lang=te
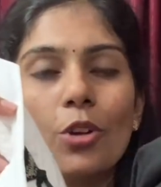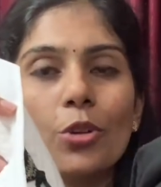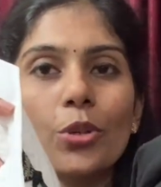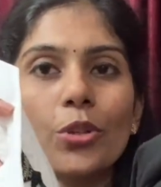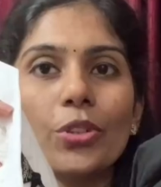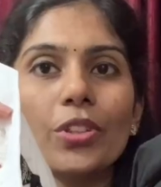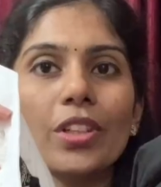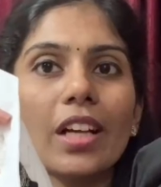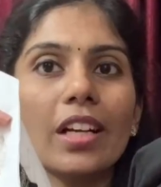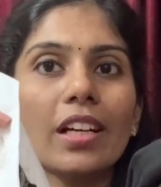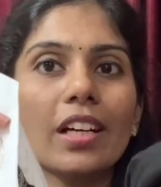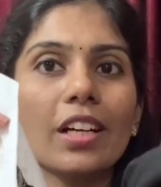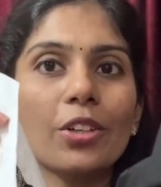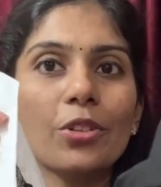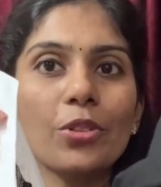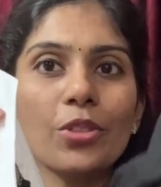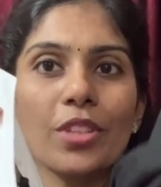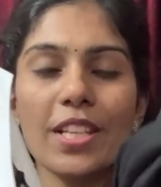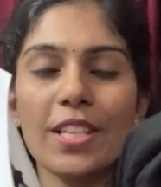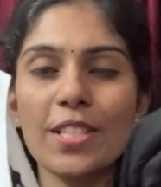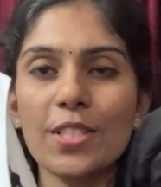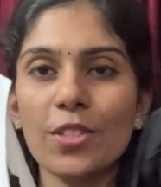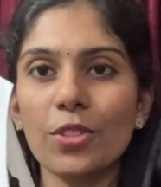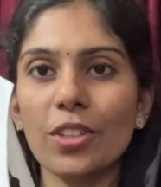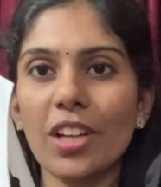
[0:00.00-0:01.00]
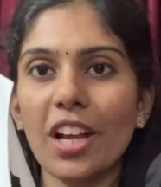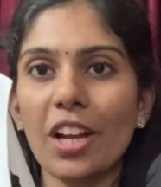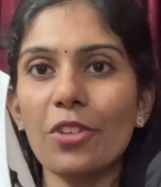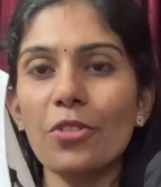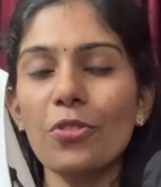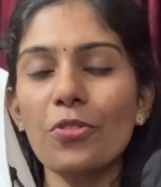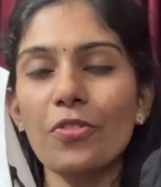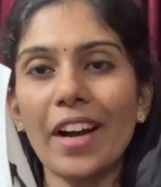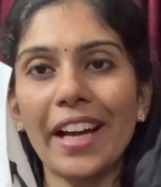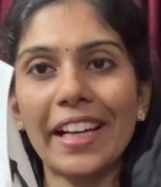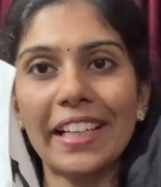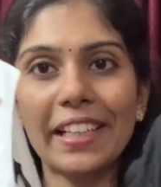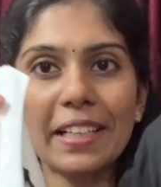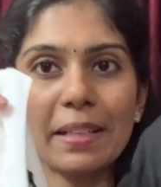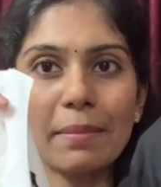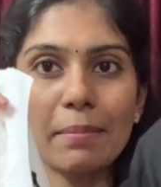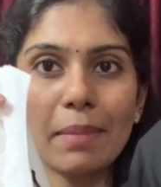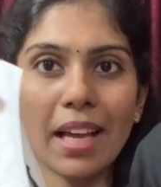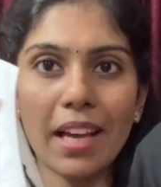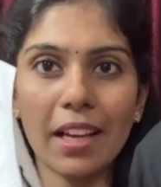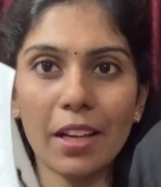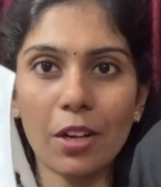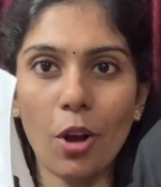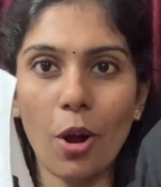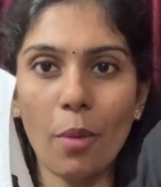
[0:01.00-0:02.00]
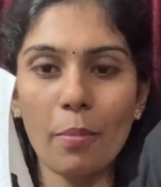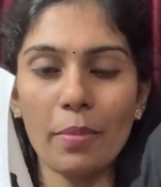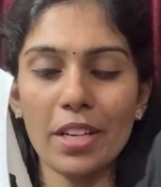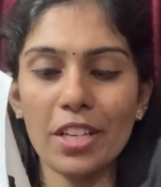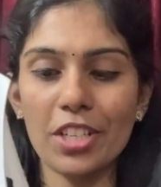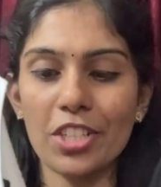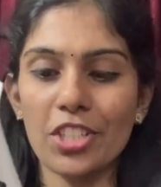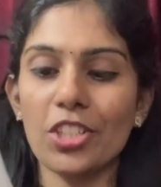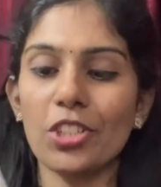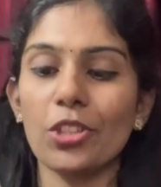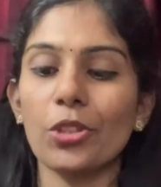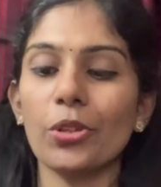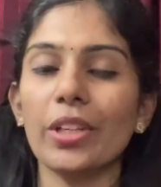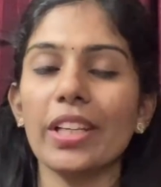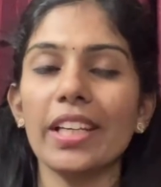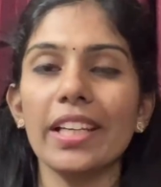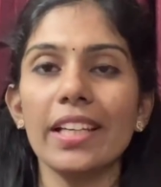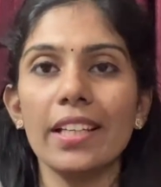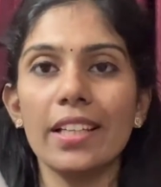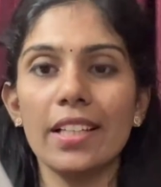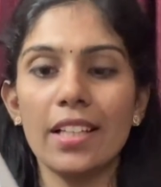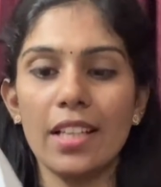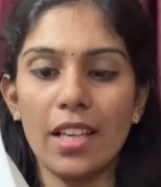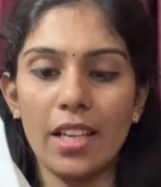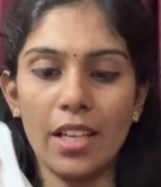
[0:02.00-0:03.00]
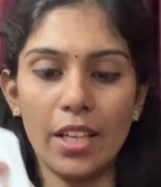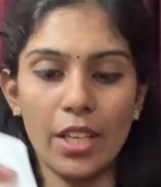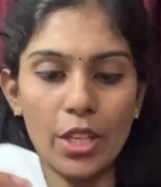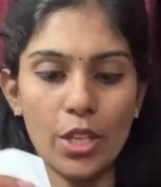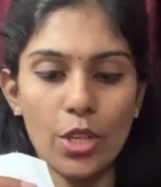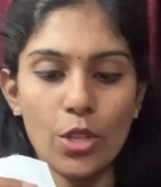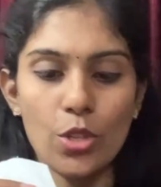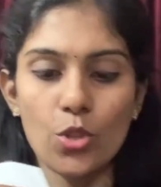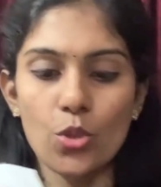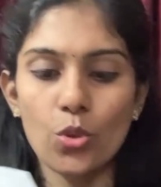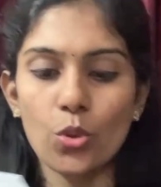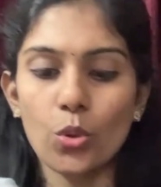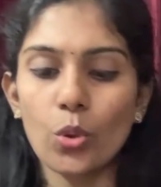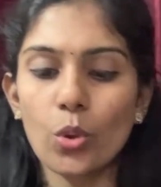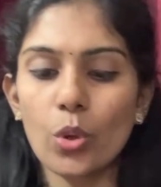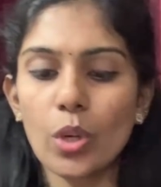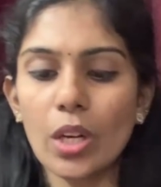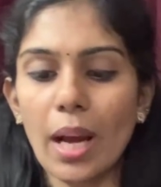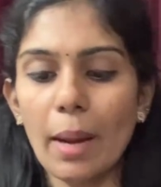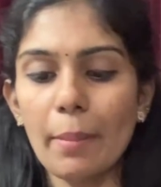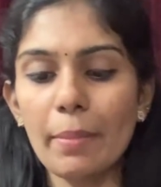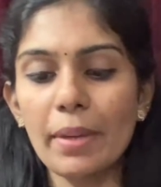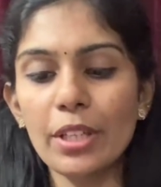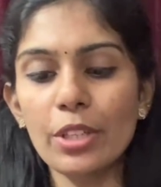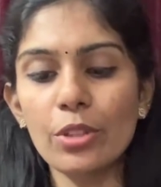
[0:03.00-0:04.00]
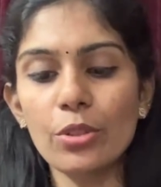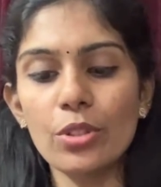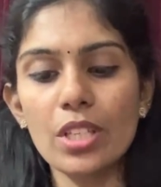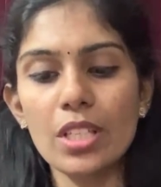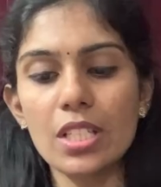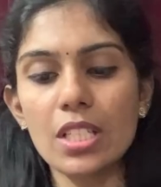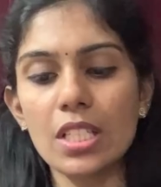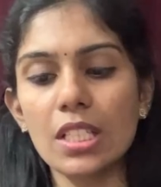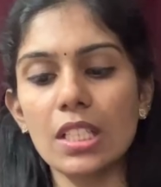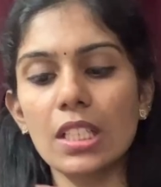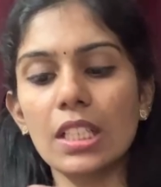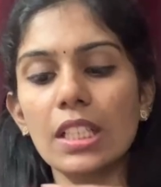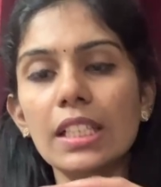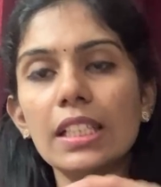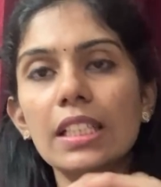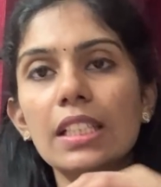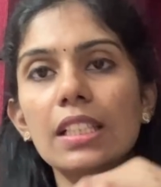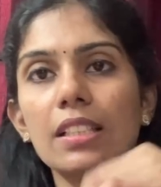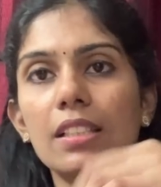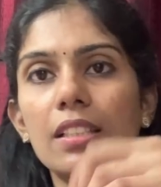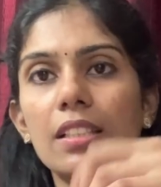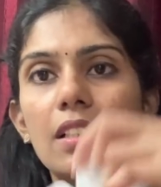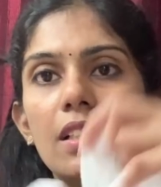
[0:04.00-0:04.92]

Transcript: ఉంటుంది అన్నట్టు తీసుకున్నాను వైట్ అండ్ బ్లాక్ కాంబినేషన్ లోని సో కమింగ్ టు ద షర్ట్